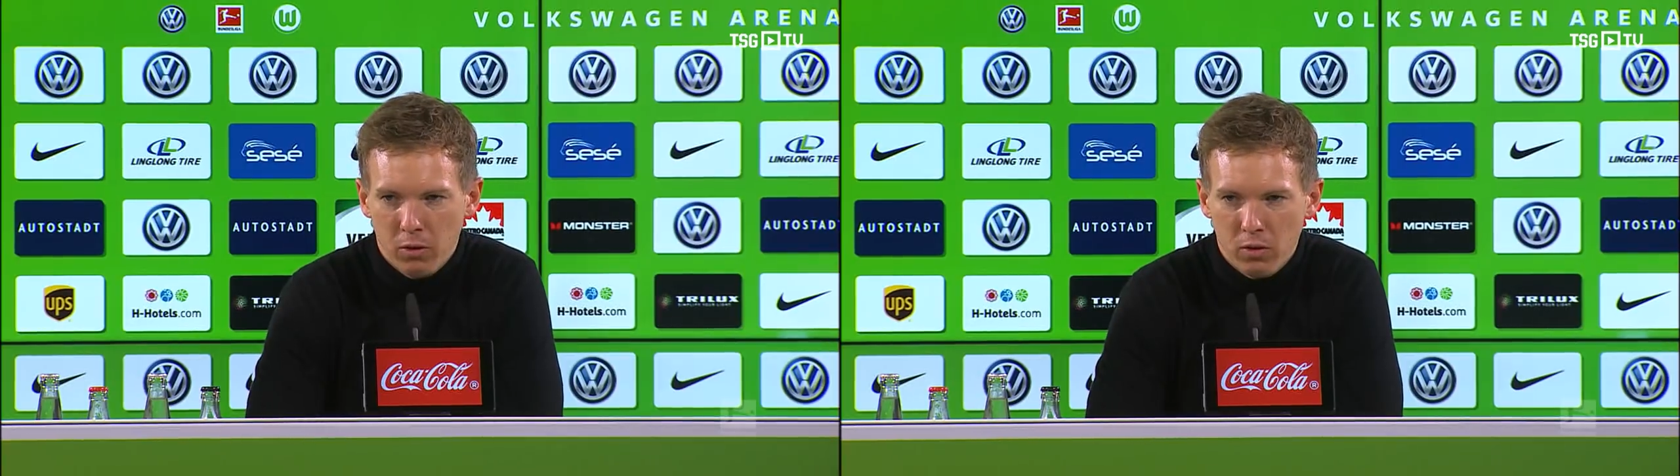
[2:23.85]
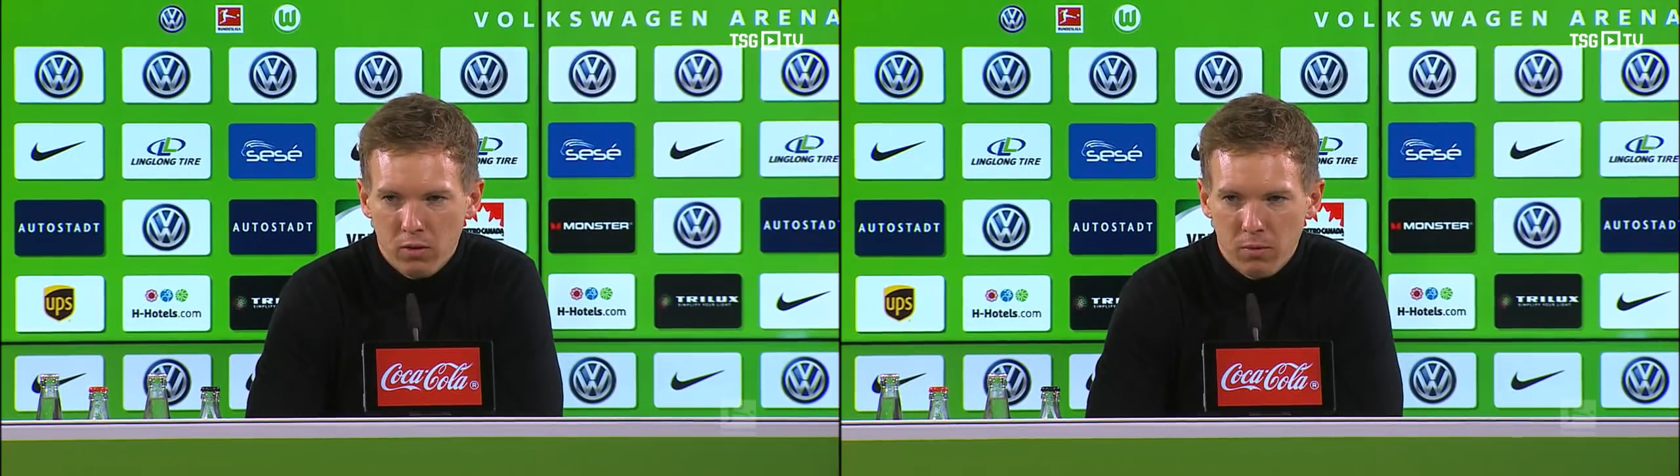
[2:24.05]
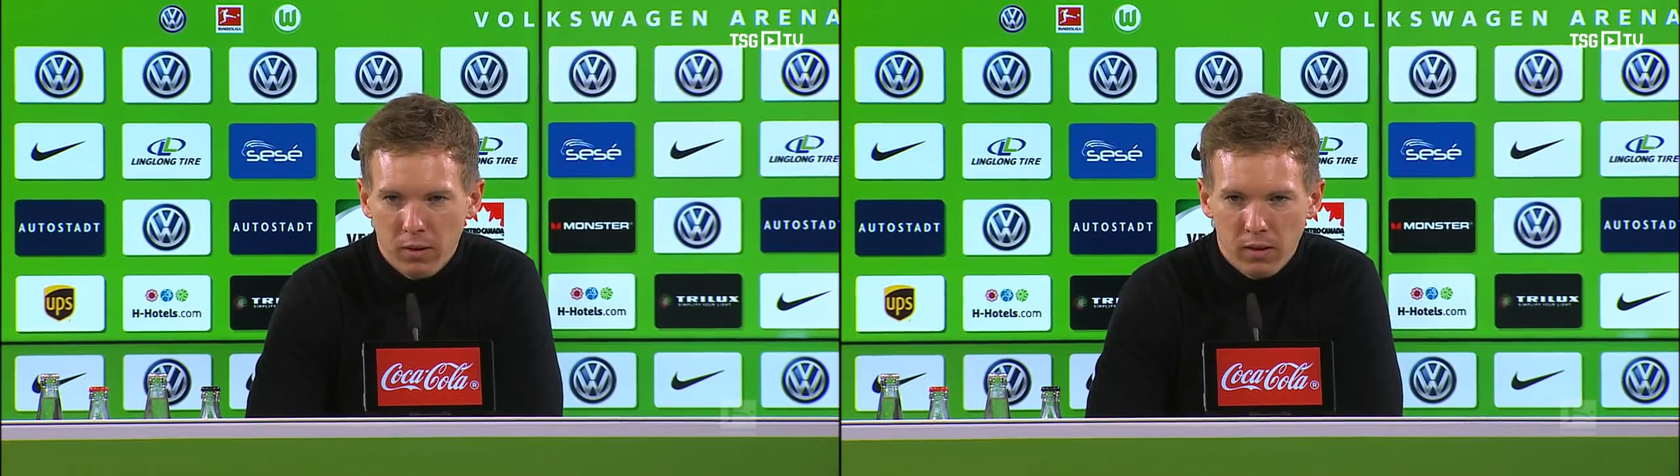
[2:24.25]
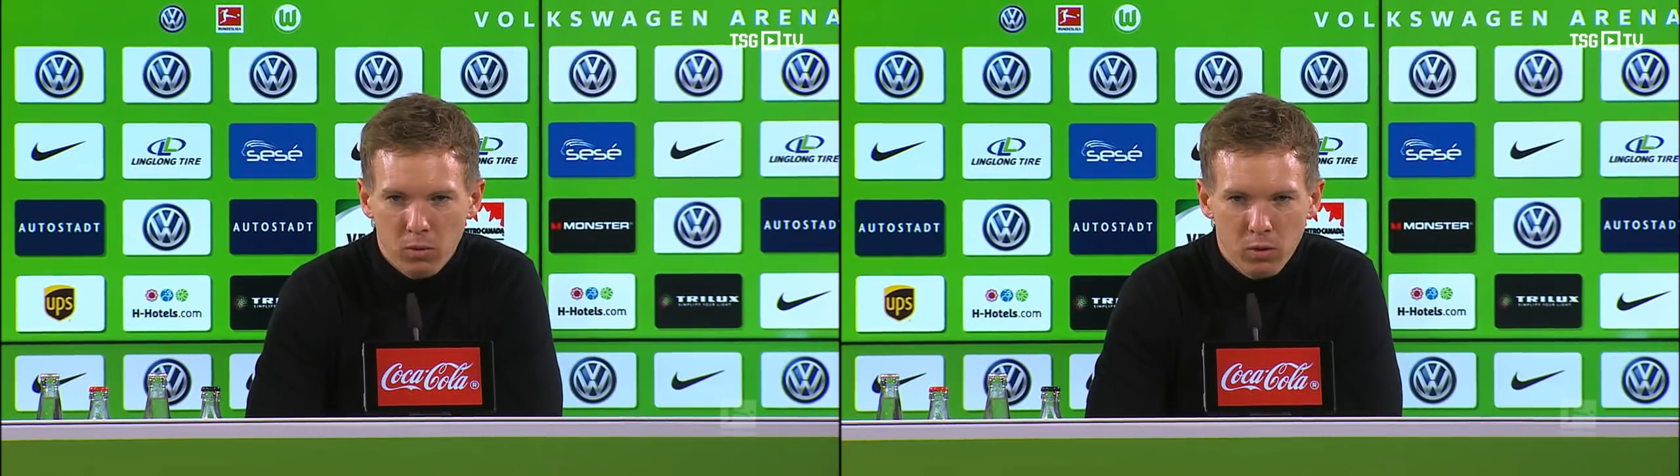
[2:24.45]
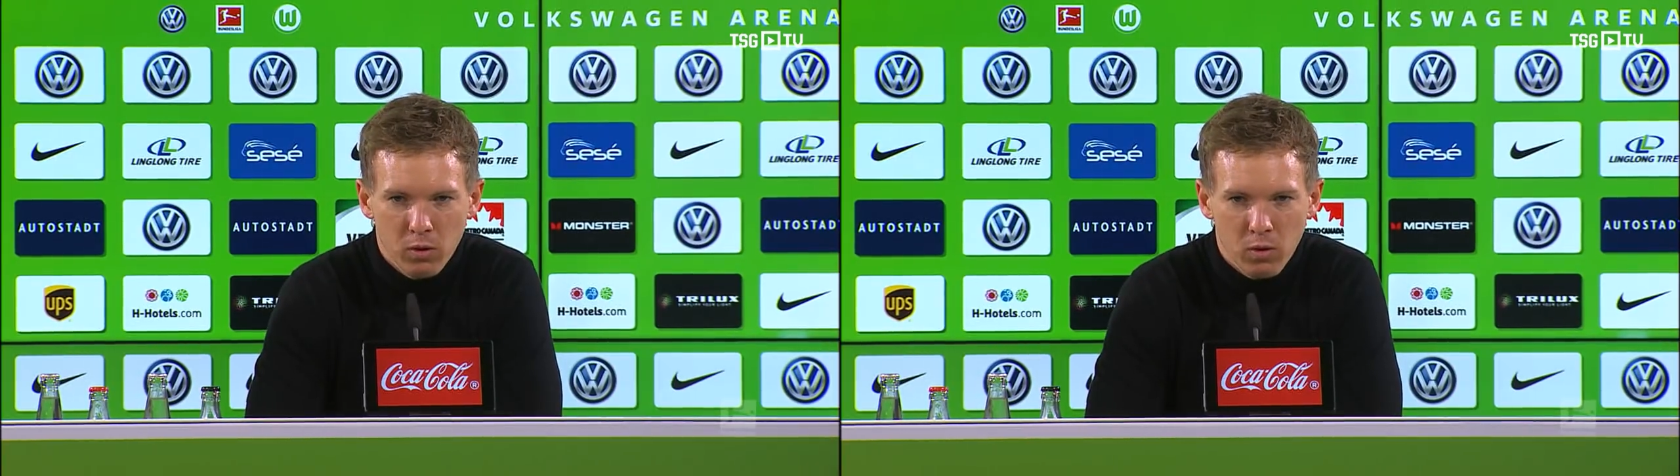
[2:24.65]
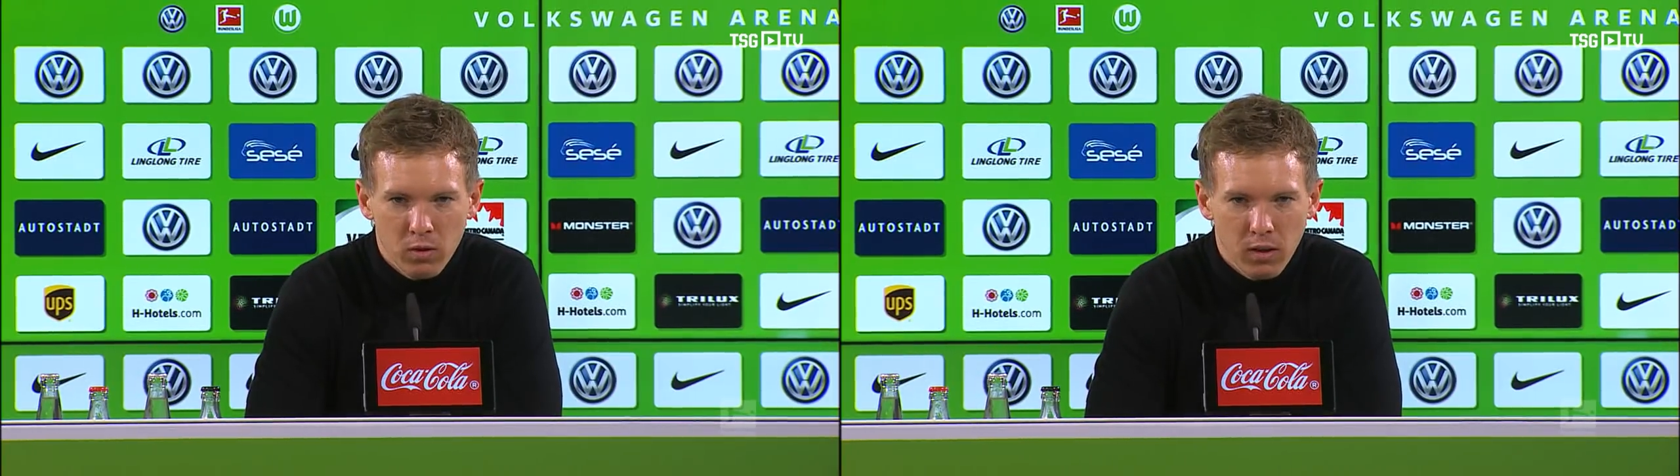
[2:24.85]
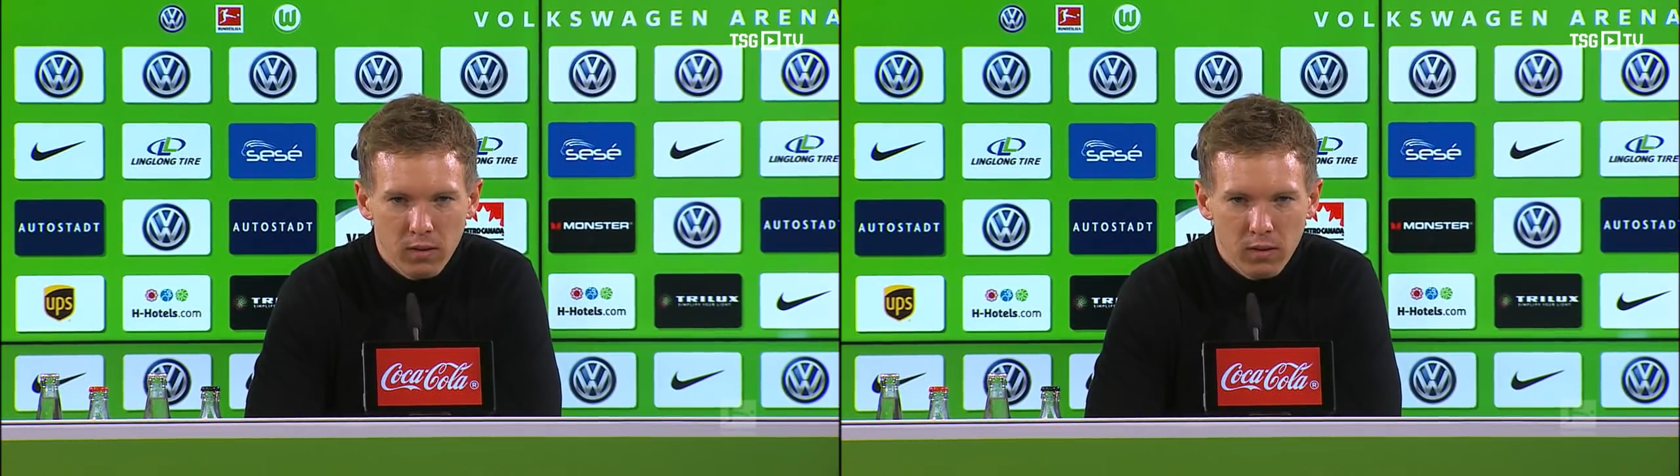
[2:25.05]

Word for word: auch noch zwei, drei gute Konter